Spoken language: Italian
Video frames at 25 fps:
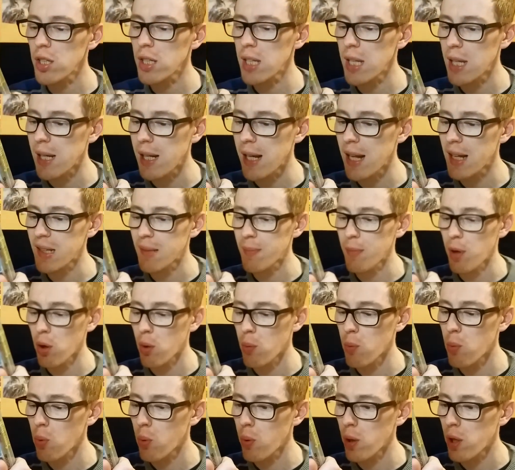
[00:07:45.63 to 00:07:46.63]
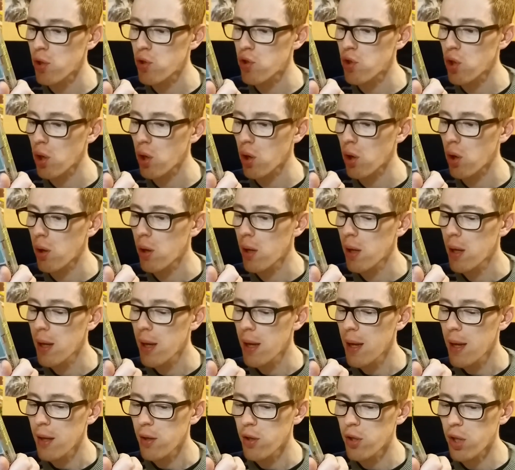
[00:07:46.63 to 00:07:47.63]
in inglese ma comunque il gioco
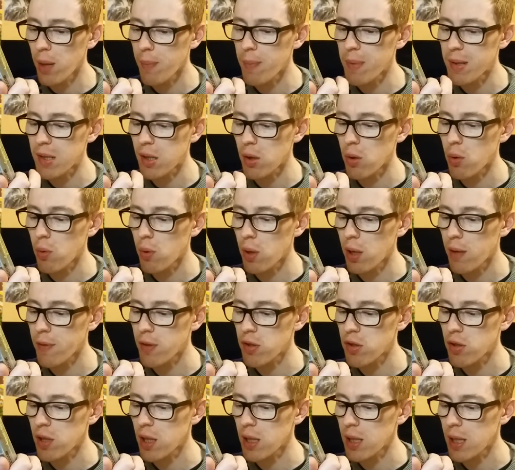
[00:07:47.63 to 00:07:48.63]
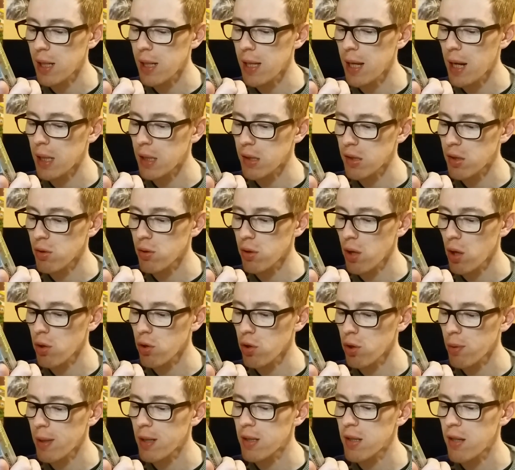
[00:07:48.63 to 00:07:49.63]
dovrebbe essere comunque la versione italiana se non
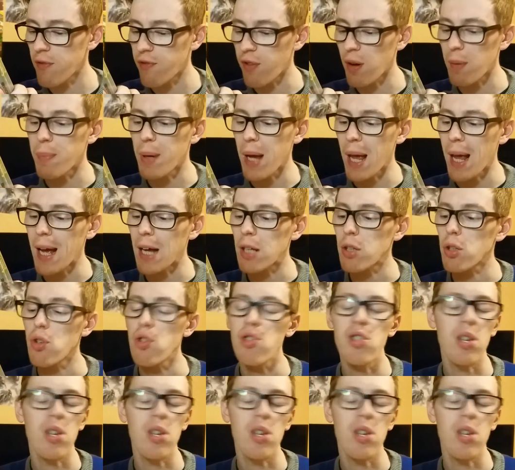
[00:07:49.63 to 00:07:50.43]
ricordo male, si fabbricato in